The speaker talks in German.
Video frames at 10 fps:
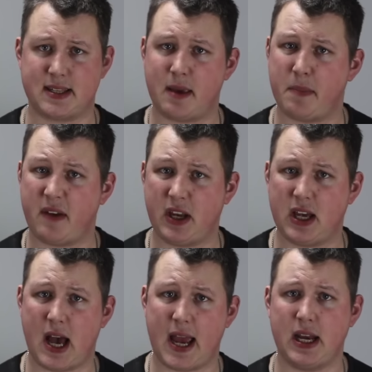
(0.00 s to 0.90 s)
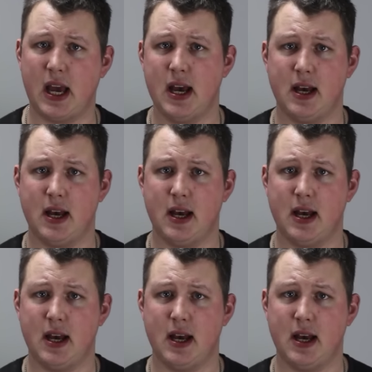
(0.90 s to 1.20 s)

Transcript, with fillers: Es gibt mal wieder ein